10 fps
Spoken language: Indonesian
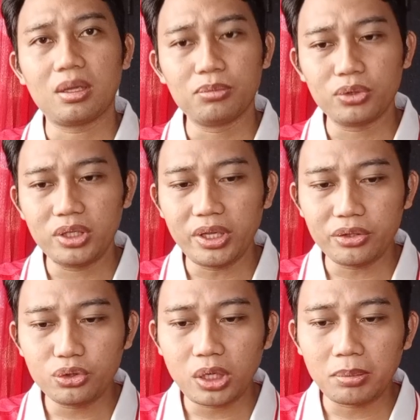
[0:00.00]

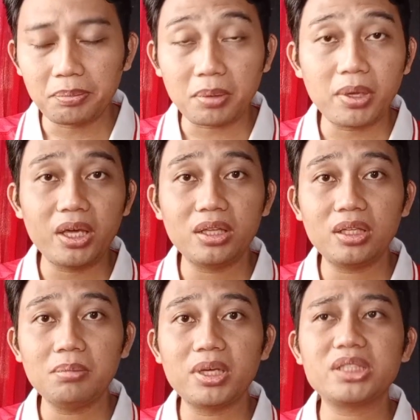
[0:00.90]
kemudian juga memperbaiki
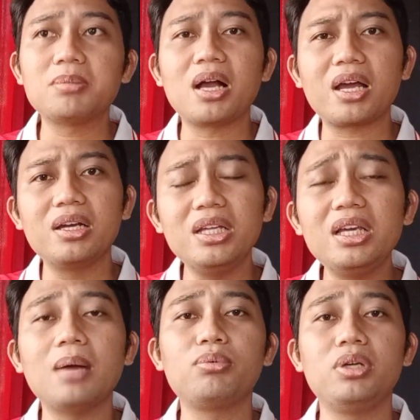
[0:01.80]
timnas, bahkan
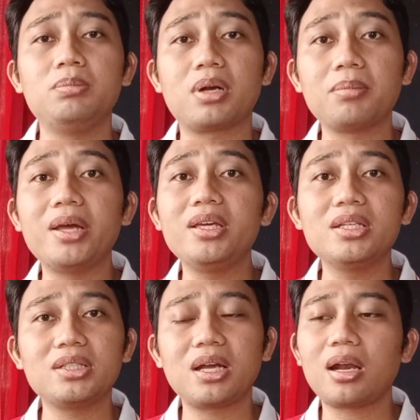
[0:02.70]
liga pun
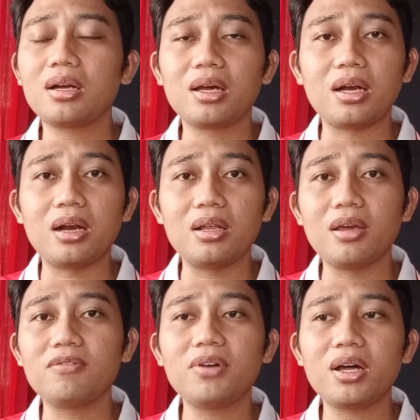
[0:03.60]
diperbaiki sekarang dengan
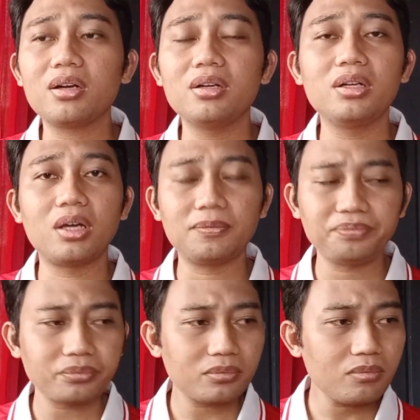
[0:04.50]
adanya VAR,
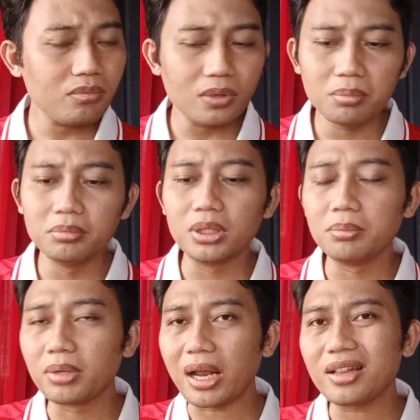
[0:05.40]
dengan
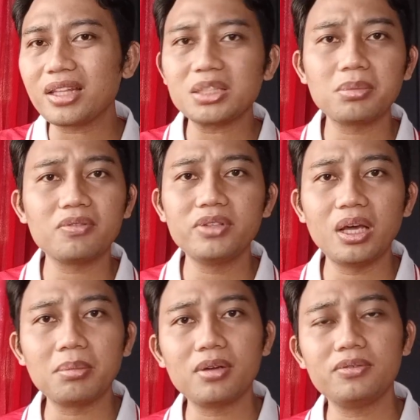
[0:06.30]
memberantas
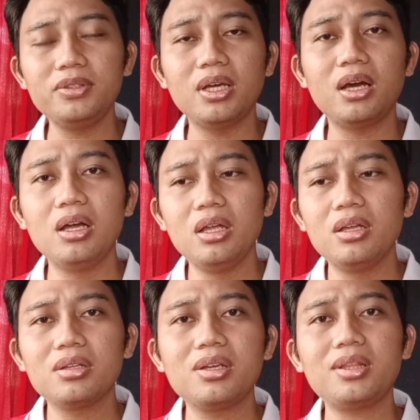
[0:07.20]
mafia-mafia,
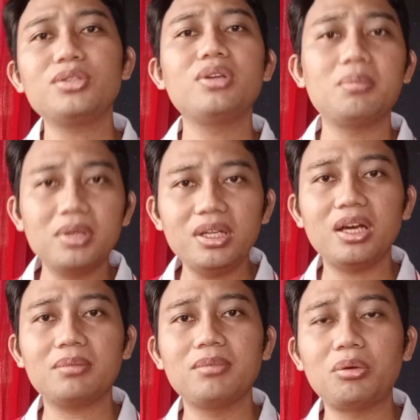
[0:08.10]
kita sudah
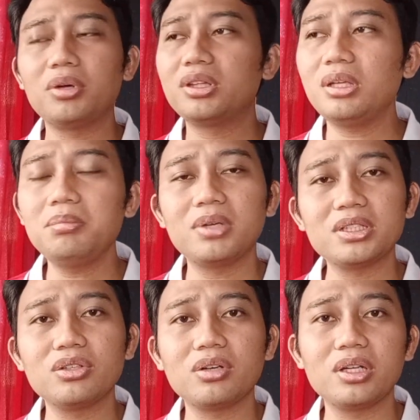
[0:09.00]
melihat bahwa tim
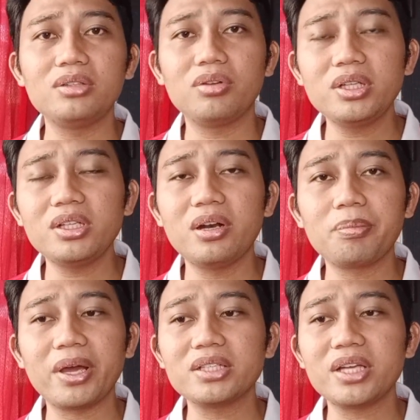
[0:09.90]
nasional Indonesia
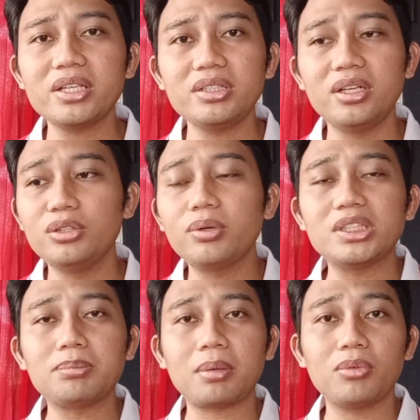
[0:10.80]
dan PSSI dan
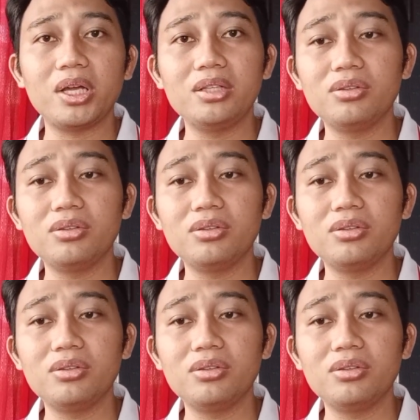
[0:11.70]
juga sepak bola